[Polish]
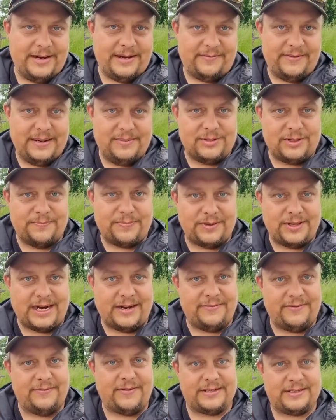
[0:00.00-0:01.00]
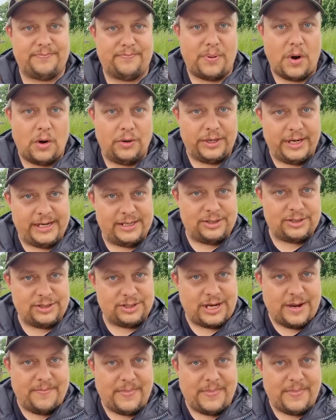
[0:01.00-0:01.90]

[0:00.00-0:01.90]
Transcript: Ja wiem, że potrafi Was ponieść, że